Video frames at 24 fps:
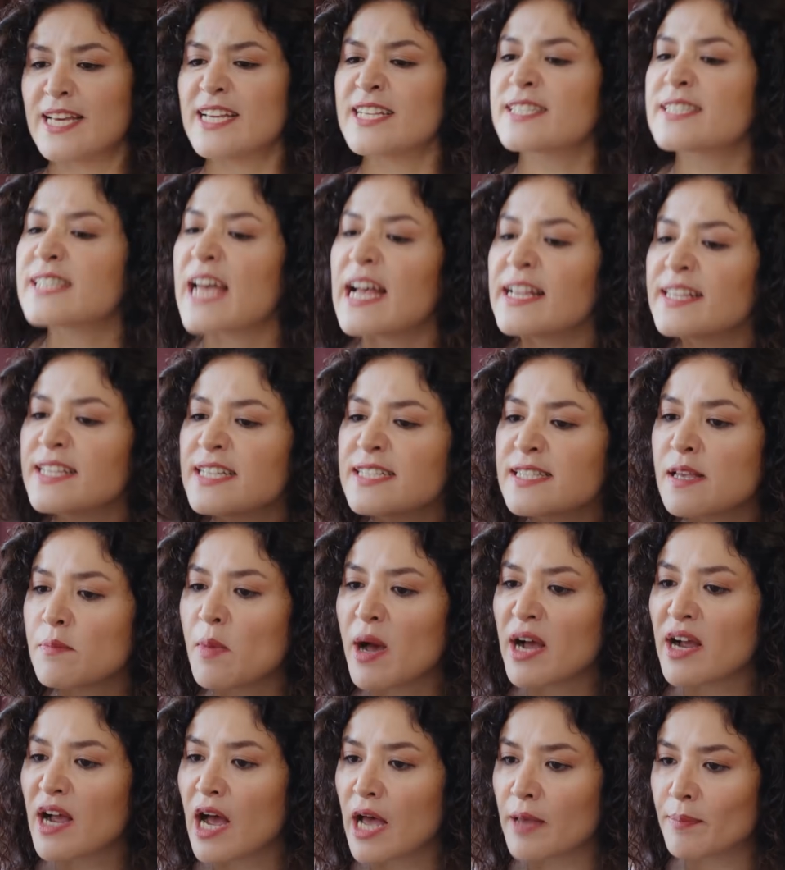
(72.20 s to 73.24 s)
Sen ne
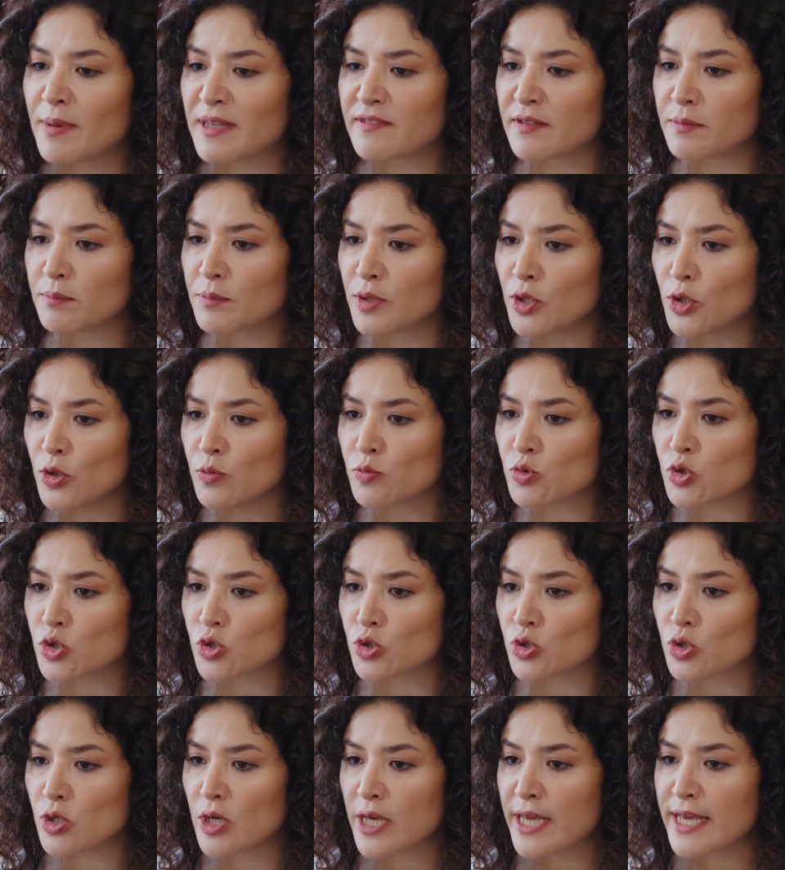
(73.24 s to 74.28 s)
zaman kaybettin biliyor
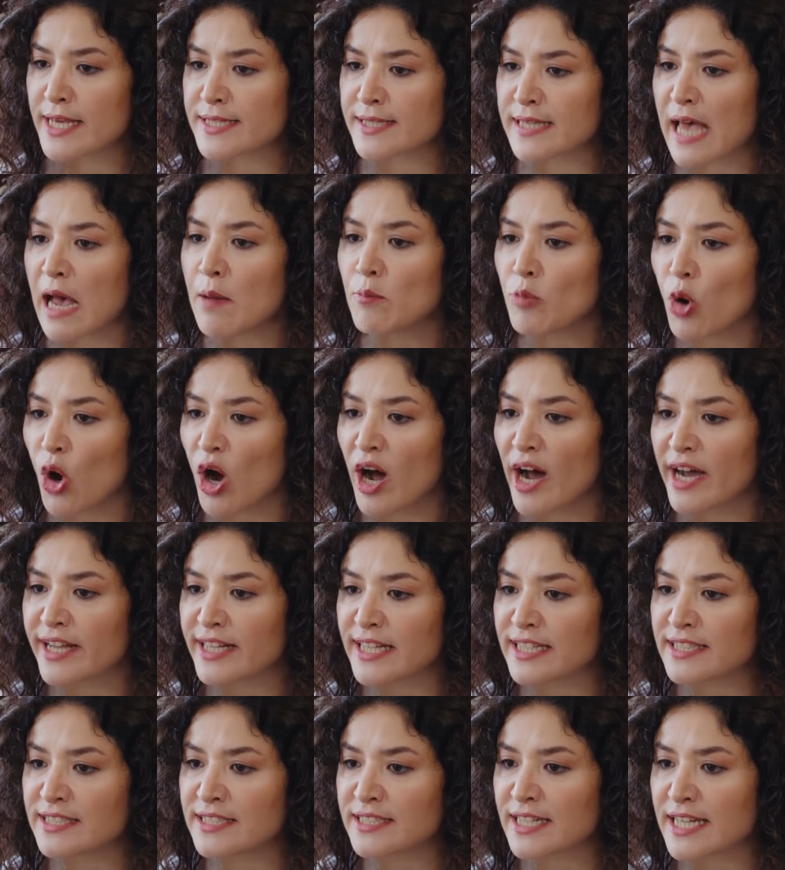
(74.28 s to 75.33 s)
musun? Sen bu
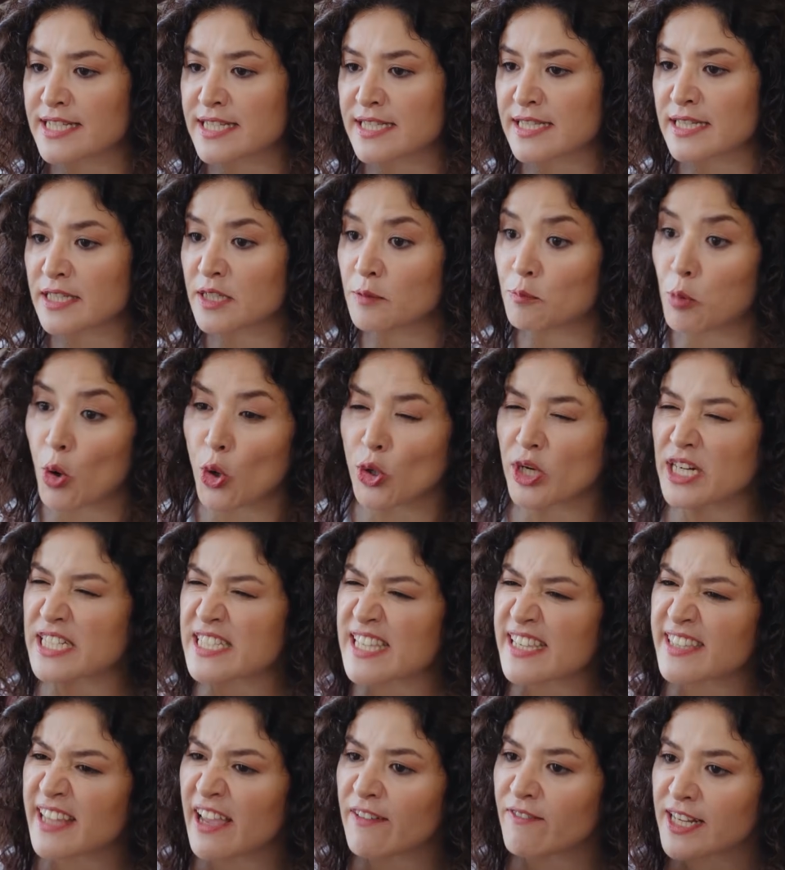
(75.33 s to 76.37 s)
ailenin reisini
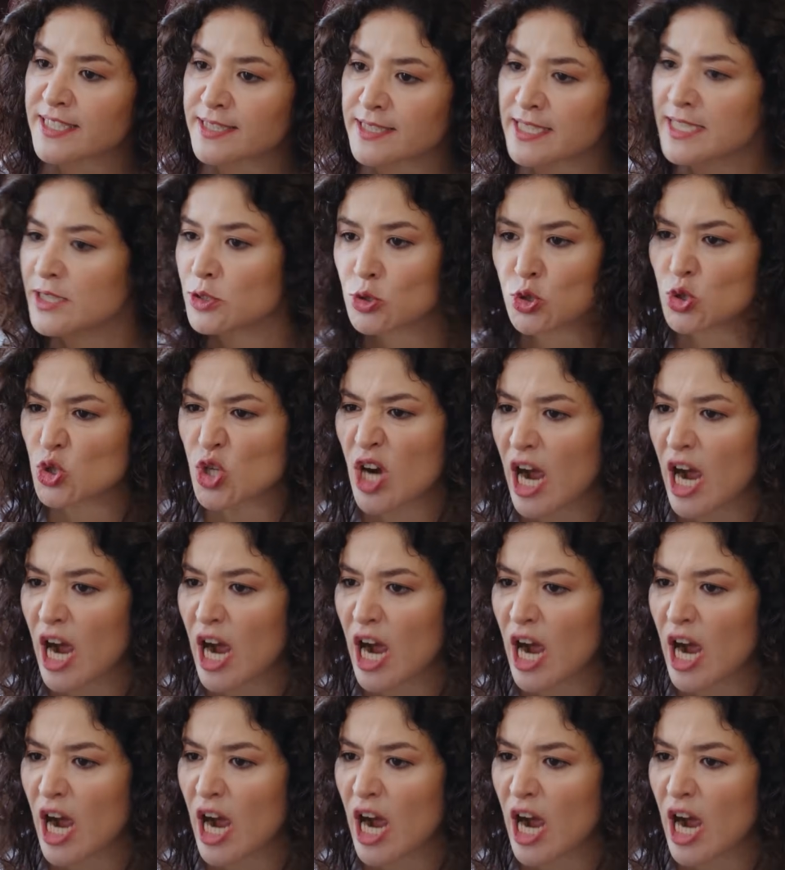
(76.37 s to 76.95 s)
Poyraz'a devrettiğin gün